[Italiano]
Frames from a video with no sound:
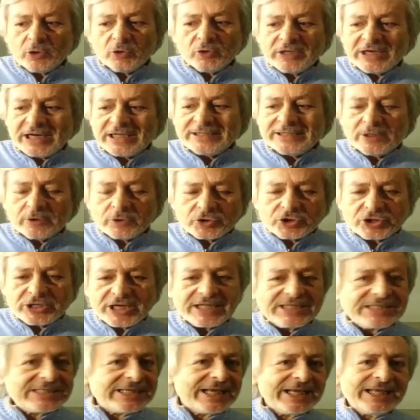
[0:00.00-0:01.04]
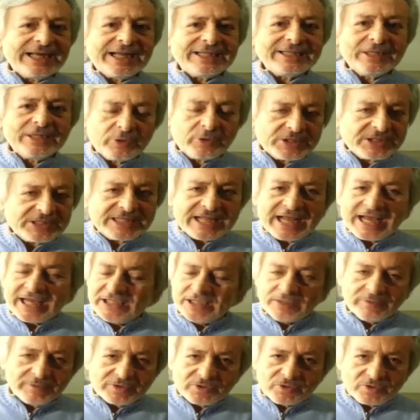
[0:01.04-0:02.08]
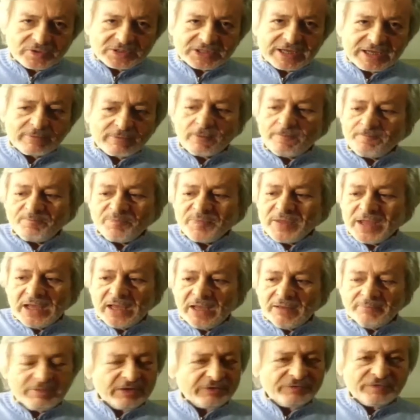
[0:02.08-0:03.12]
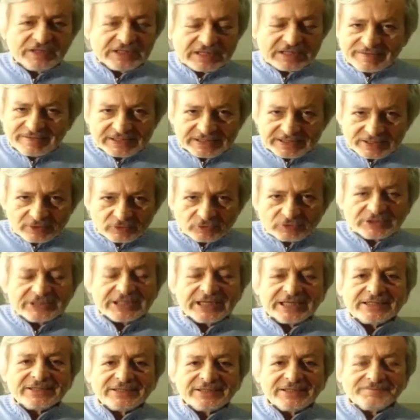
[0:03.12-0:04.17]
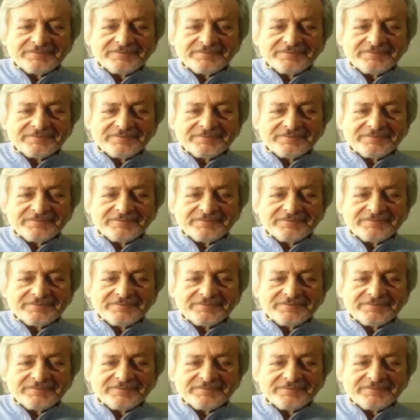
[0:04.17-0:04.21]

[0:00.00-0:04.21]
con grande coscienza e grande onestà e di questo ne siamo perfettamente contenti.